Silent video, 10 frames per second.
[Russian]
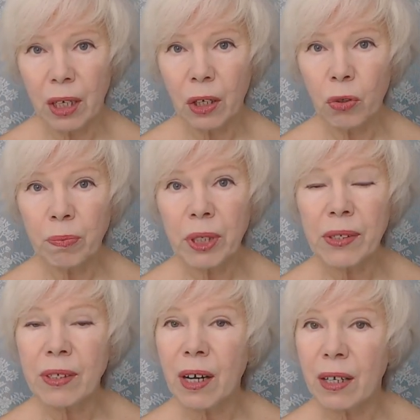Любить
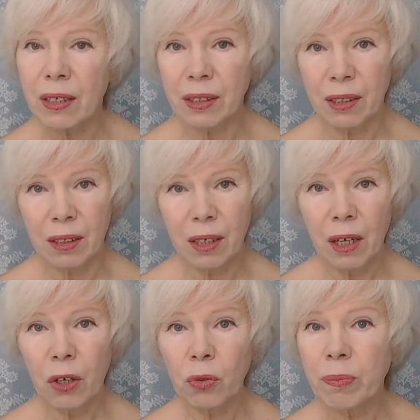загодя,
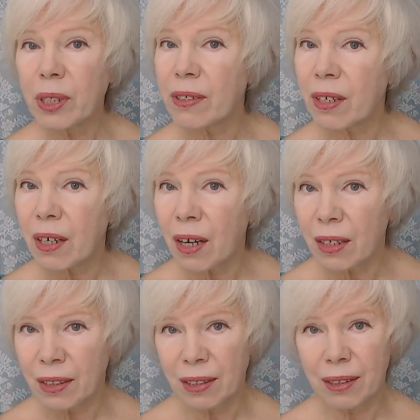любить
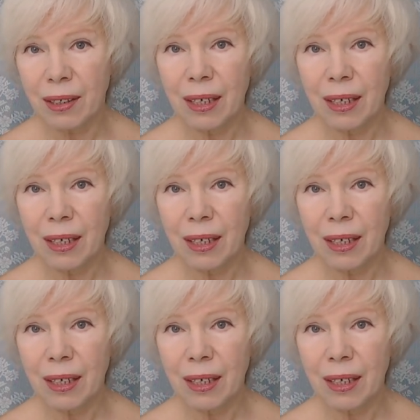заранее,